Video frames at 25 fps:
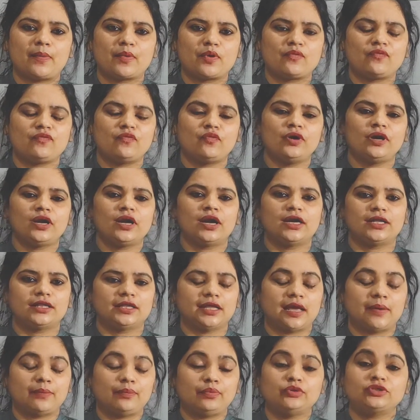आपको फ़ोन
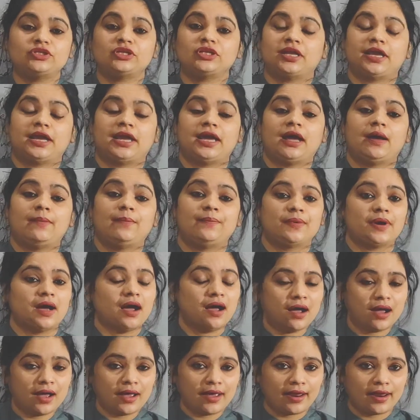करते हैं पूछते हैं आप
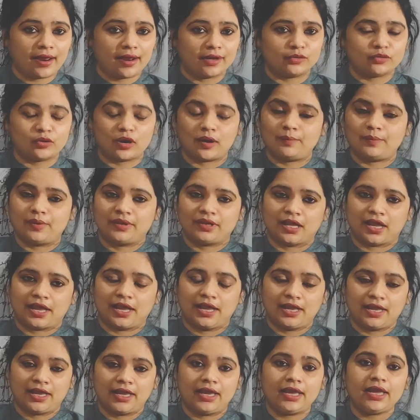कहाँ हैं तो आप
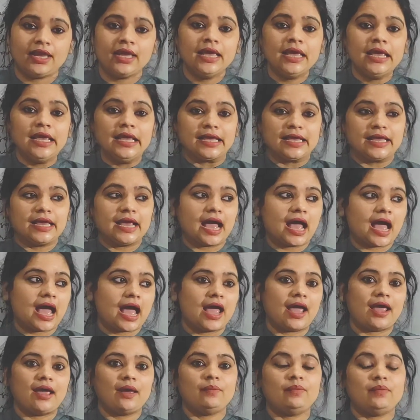बताएंगे कि
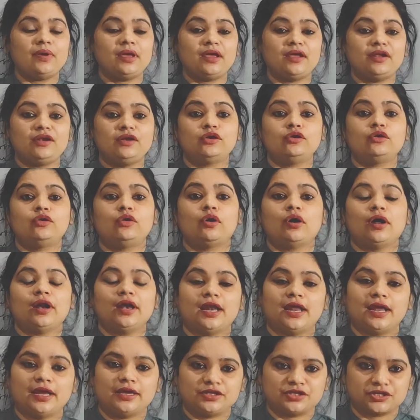आई एम इन
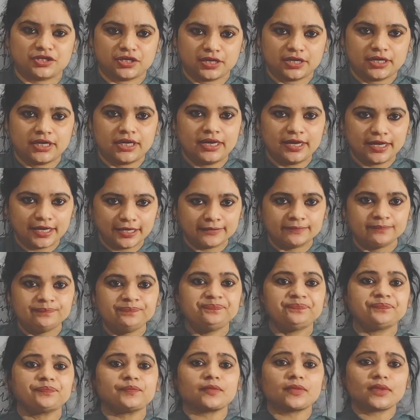कॉलेज ठीक है
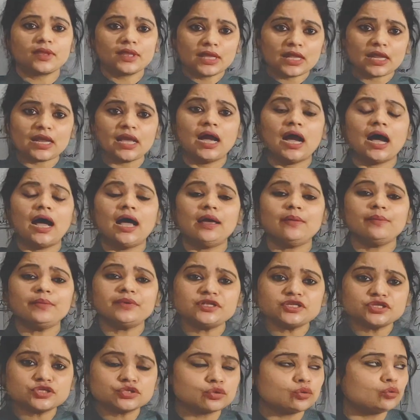आई एम
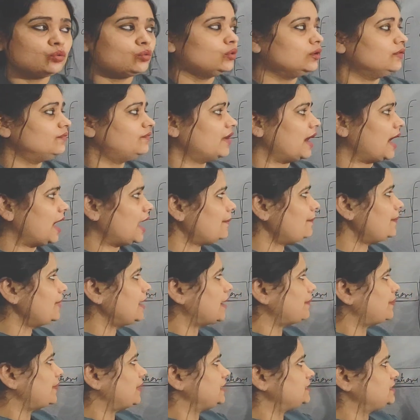इन स्कूल वहाँ पे
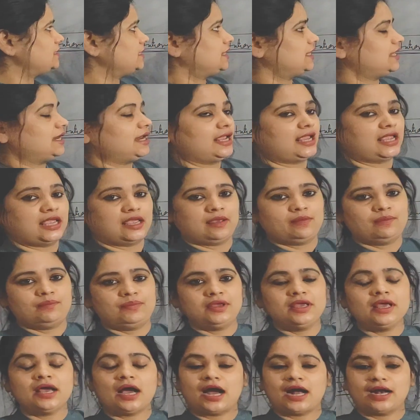आप किसी तरह के
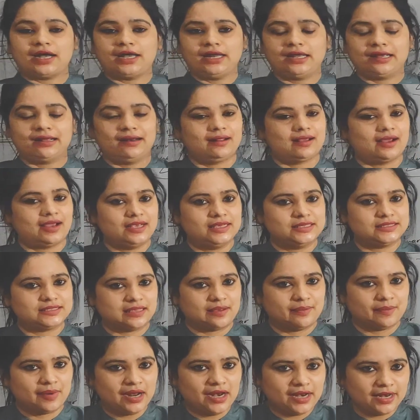भी आर्टिकल का
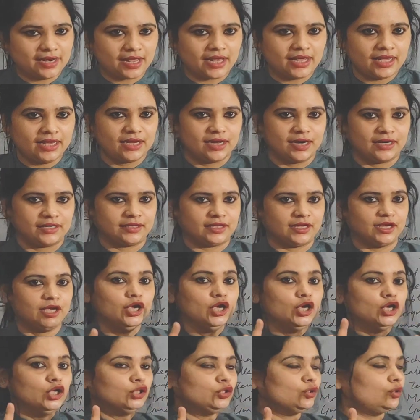इस्तेमाल नहीं करते
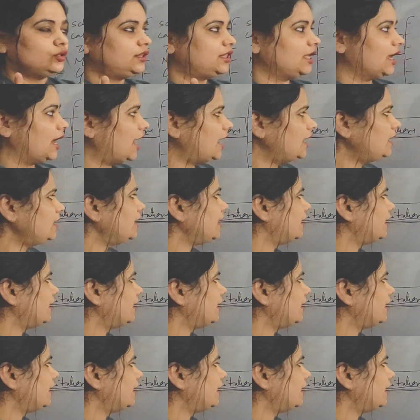तो ध्यान